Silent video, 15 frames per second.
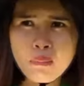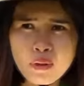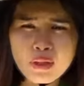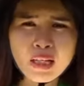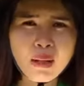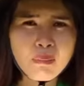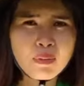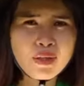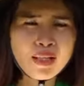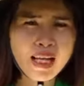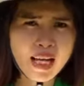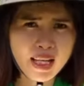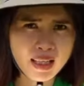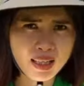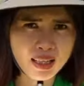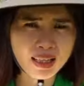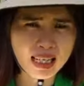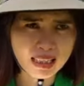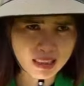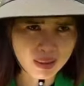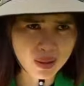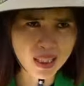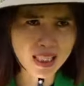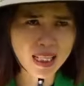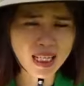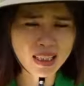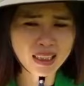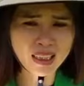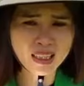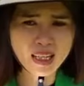mưa dầm mưa về là thời kiện
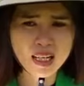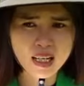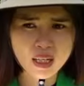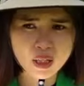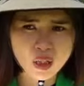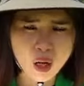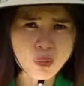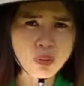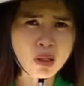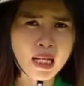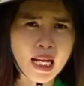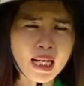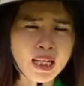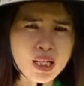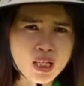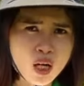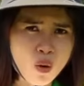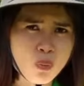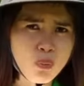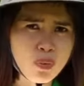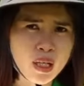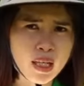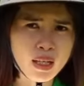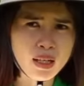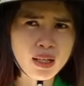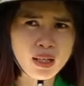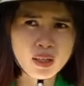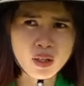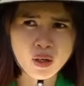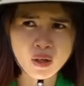khắc nghiệt sốc cây sốc nhiệt
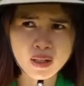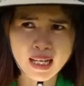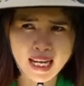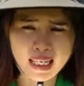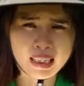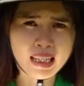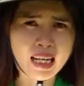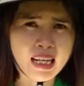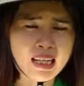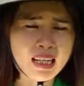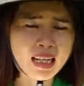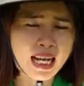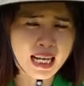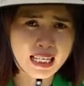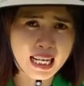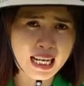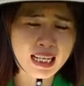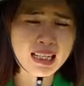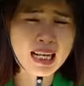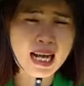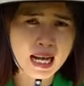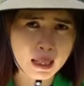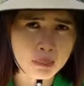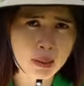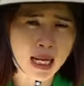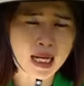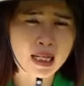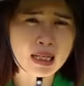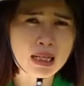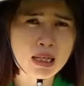rồi hạn nắng hạn hán hạn
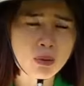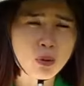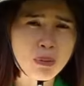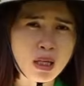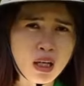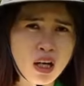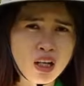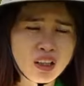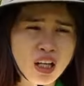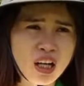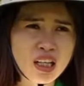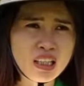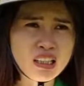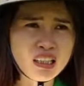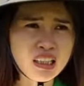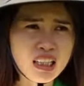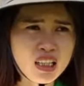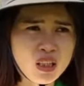mặn quý bà con đó là những